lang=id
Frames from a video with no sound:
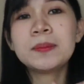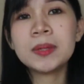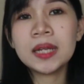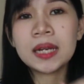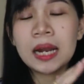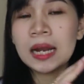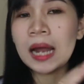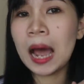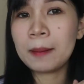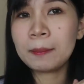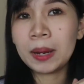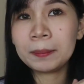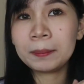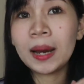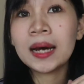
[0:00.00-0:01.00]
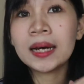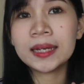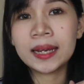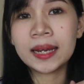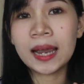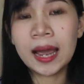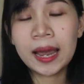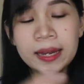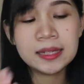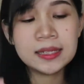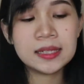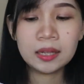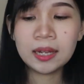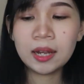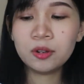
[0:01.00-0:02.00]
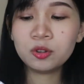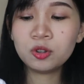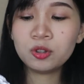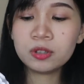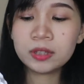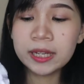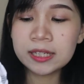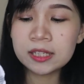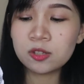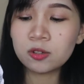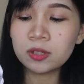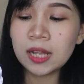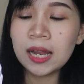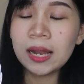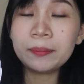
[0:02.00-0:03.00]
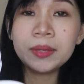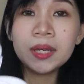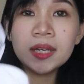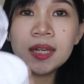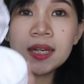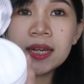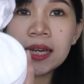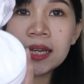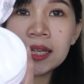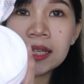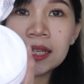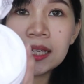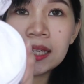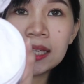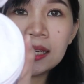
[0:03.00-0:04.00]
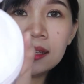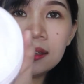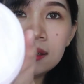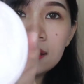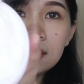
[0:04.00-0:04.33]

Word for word: beneran aman banget ya guys Nah untuk tekstur dalamnya dia kayak gini